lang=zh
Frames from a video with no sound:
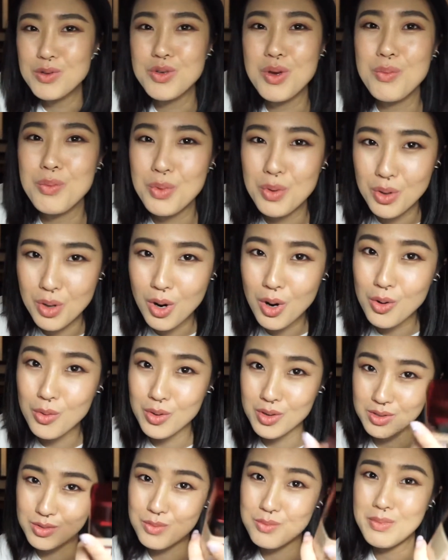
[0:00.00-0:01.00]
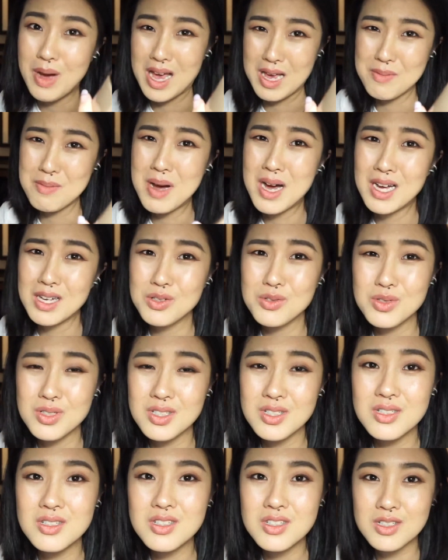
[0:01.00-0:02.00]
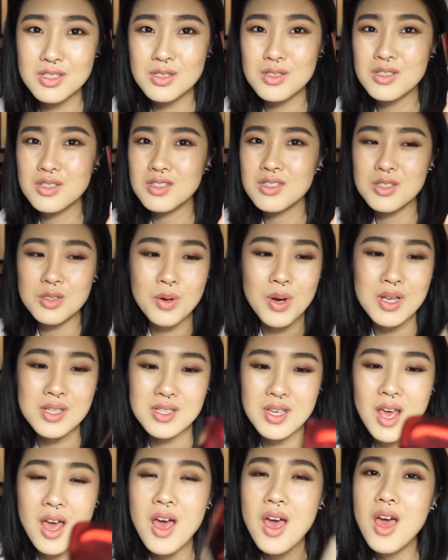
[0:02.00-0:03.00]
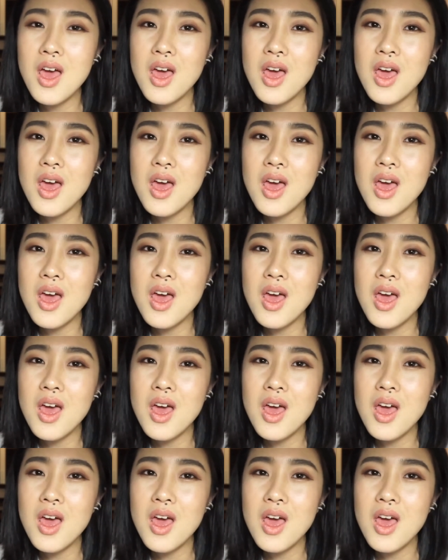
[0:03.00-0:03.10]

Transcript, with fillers: 全不用靠柜，就买吧，就是十十十几块钱，